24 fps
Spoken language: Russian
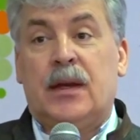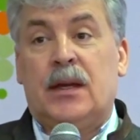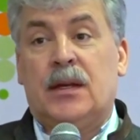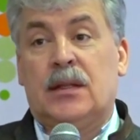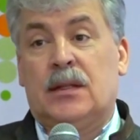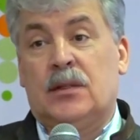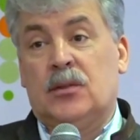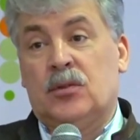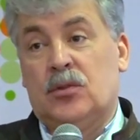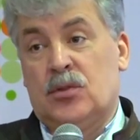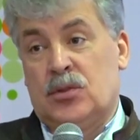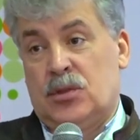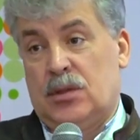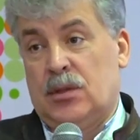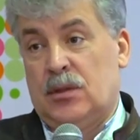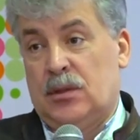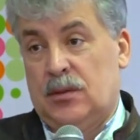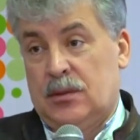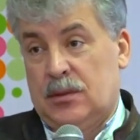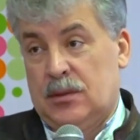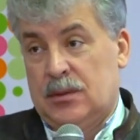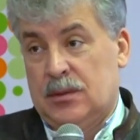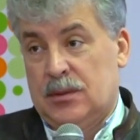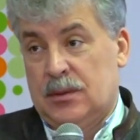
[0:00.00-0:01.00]
это
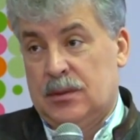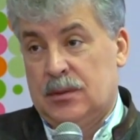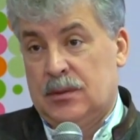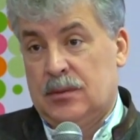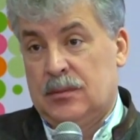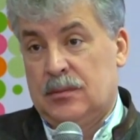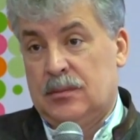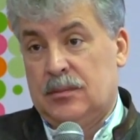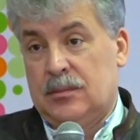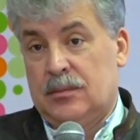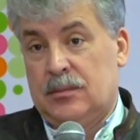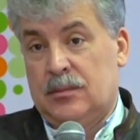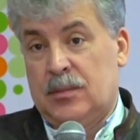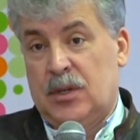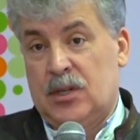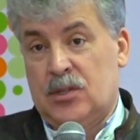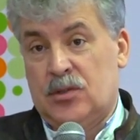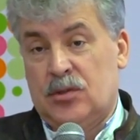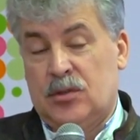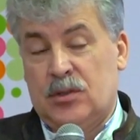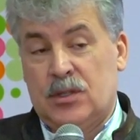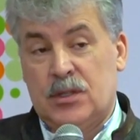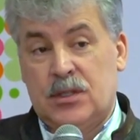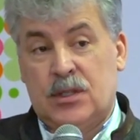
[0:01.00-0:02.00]
очень э,
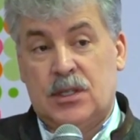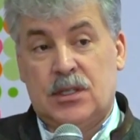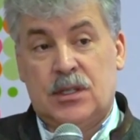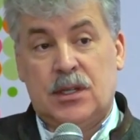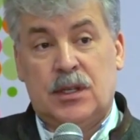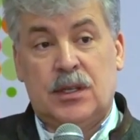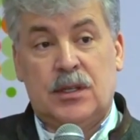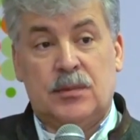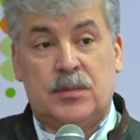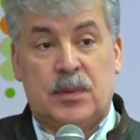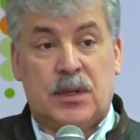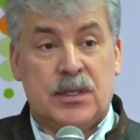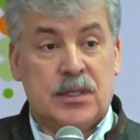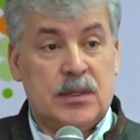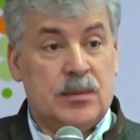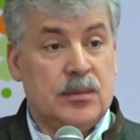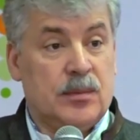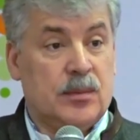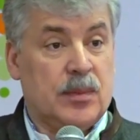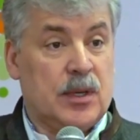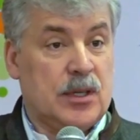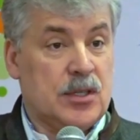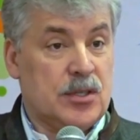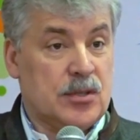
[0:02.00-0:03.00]
большое достижение и
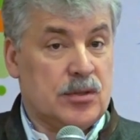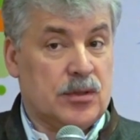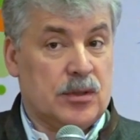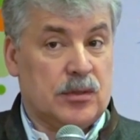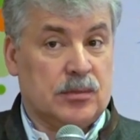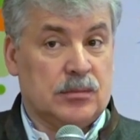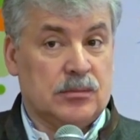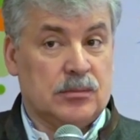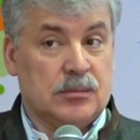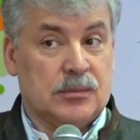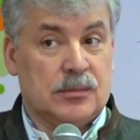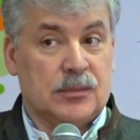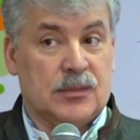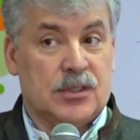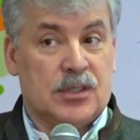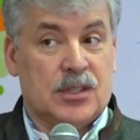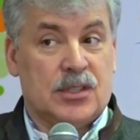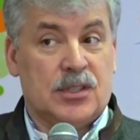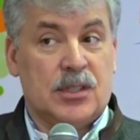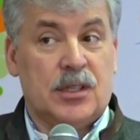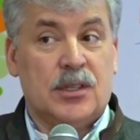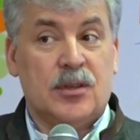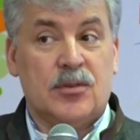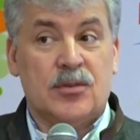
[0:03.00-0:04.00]
спасибо большое. К
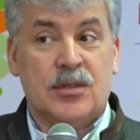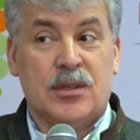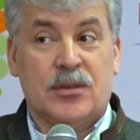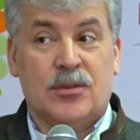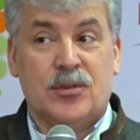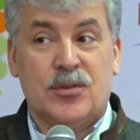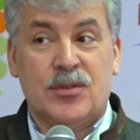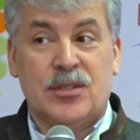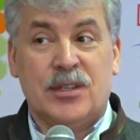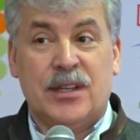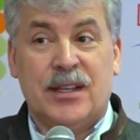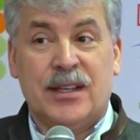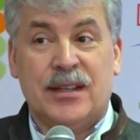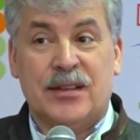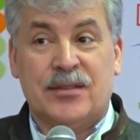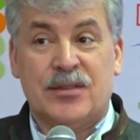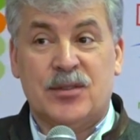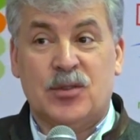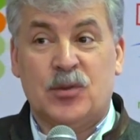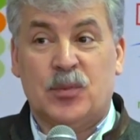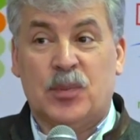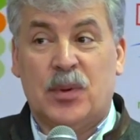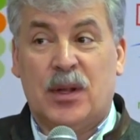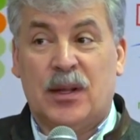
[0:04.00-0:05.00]
сожалению, совхоз Ленина
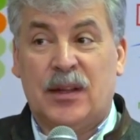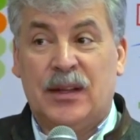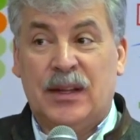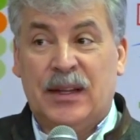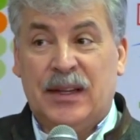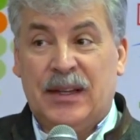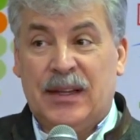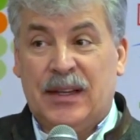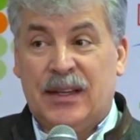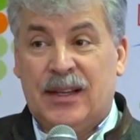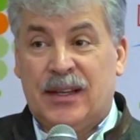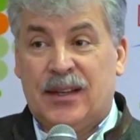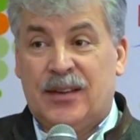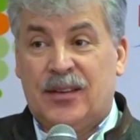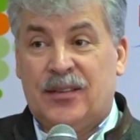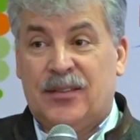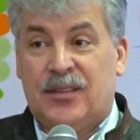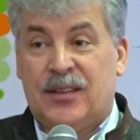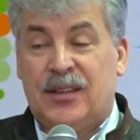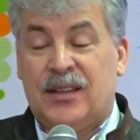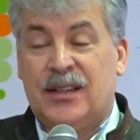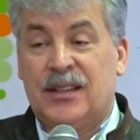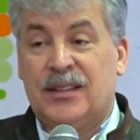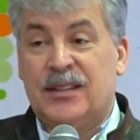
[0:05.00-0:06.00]
вступал
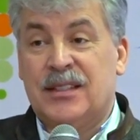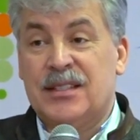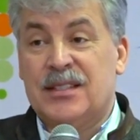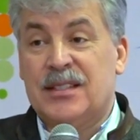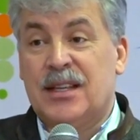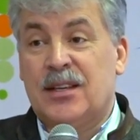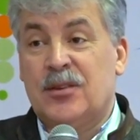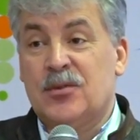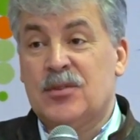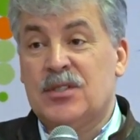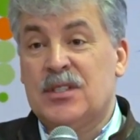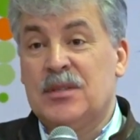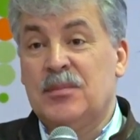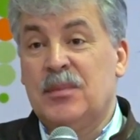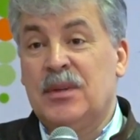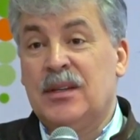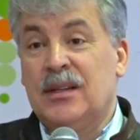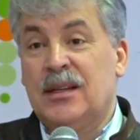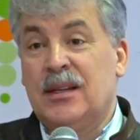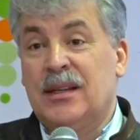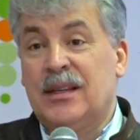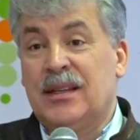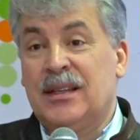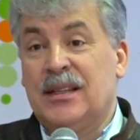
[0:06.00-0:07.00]
в Ягодный союз
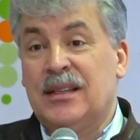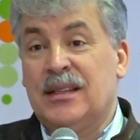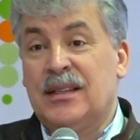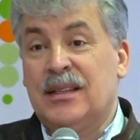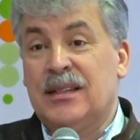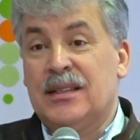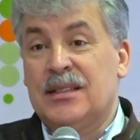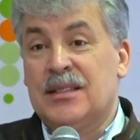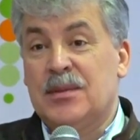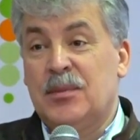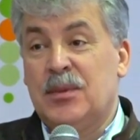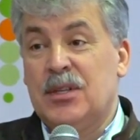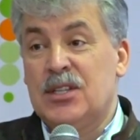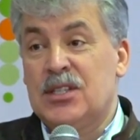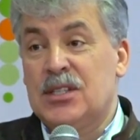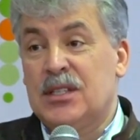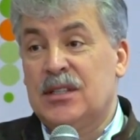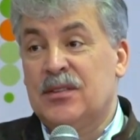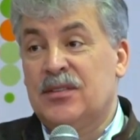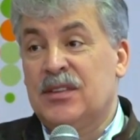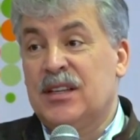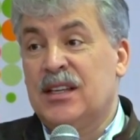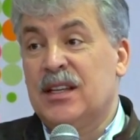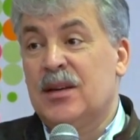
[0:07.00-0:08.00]
земль, э,
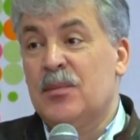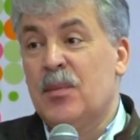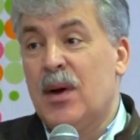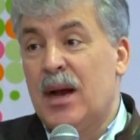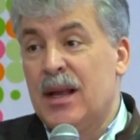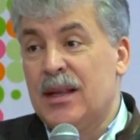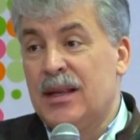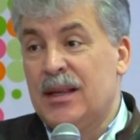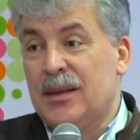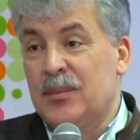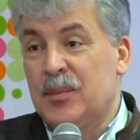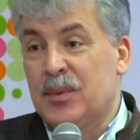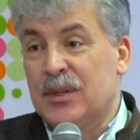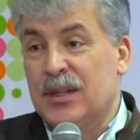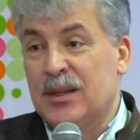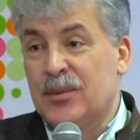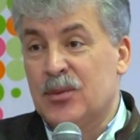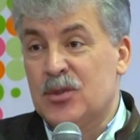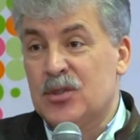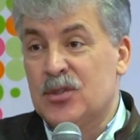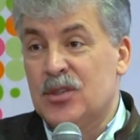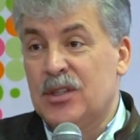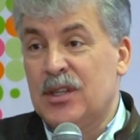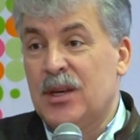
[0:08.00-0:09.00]
Германии,
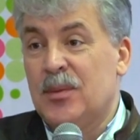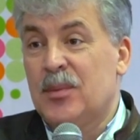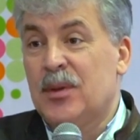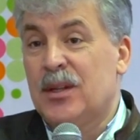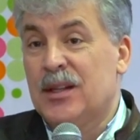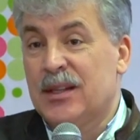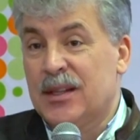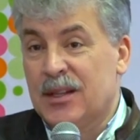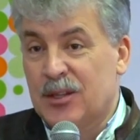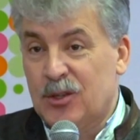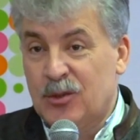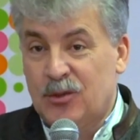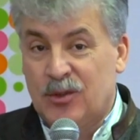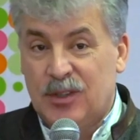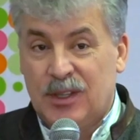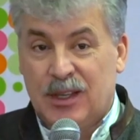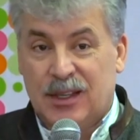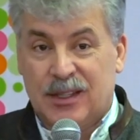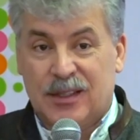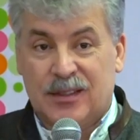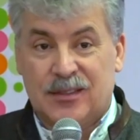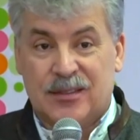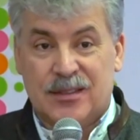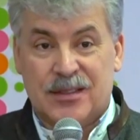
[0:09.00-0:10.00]
потому что не было такого
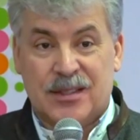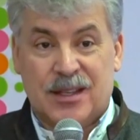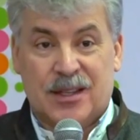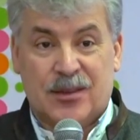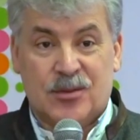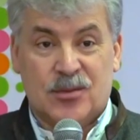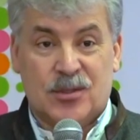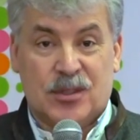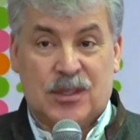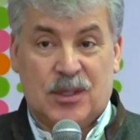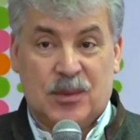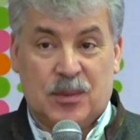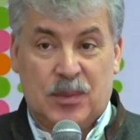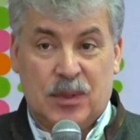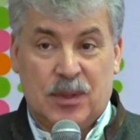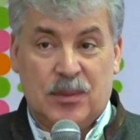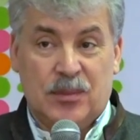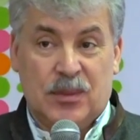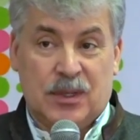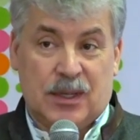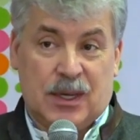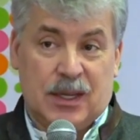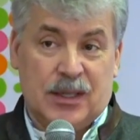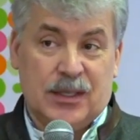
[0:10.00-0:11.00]
ягодного союза.
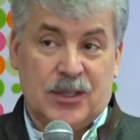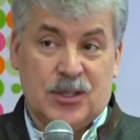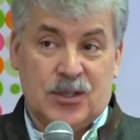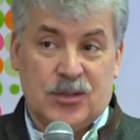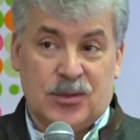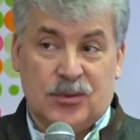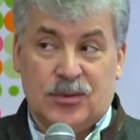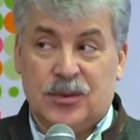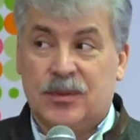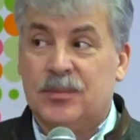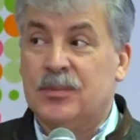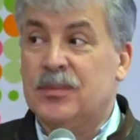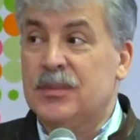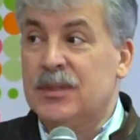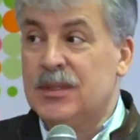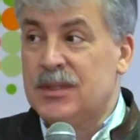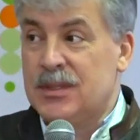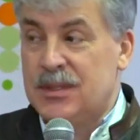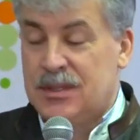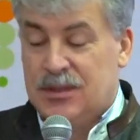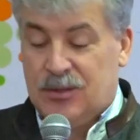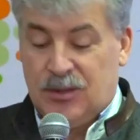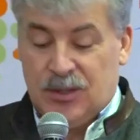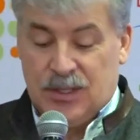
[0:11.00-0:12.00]
Теперь мы рады, что вот мы
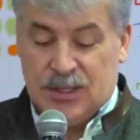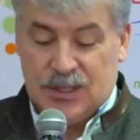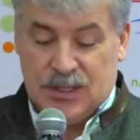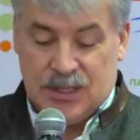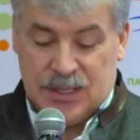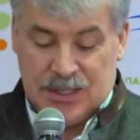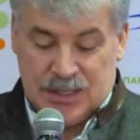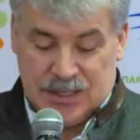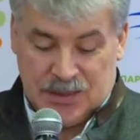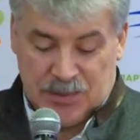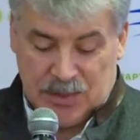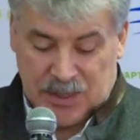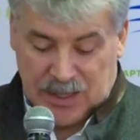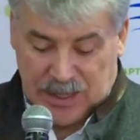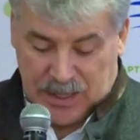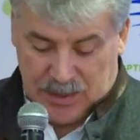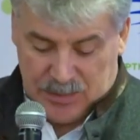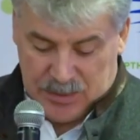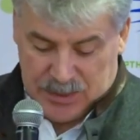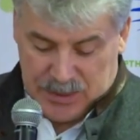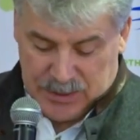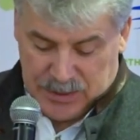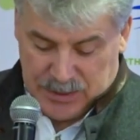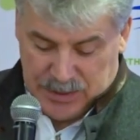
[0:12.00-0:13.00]
сегодня здесь
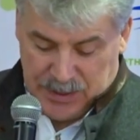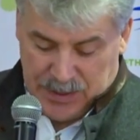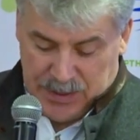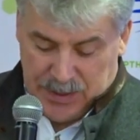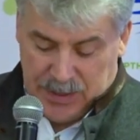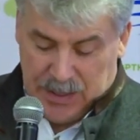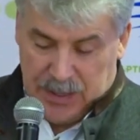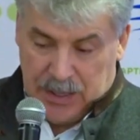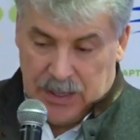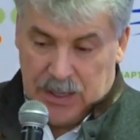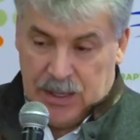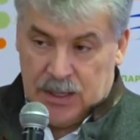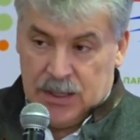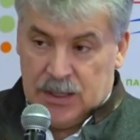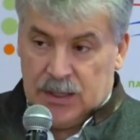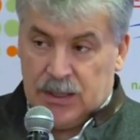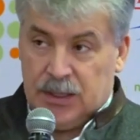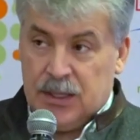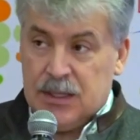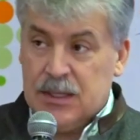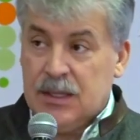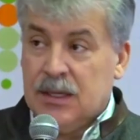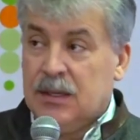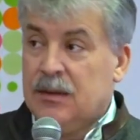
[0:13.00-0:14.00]
собираемся.
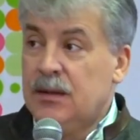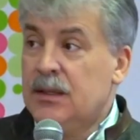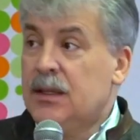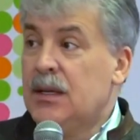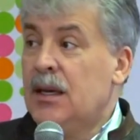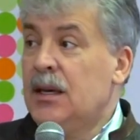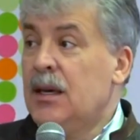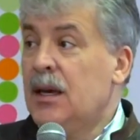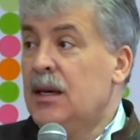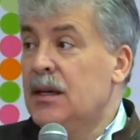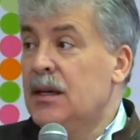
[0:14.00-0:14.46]
Если говорить о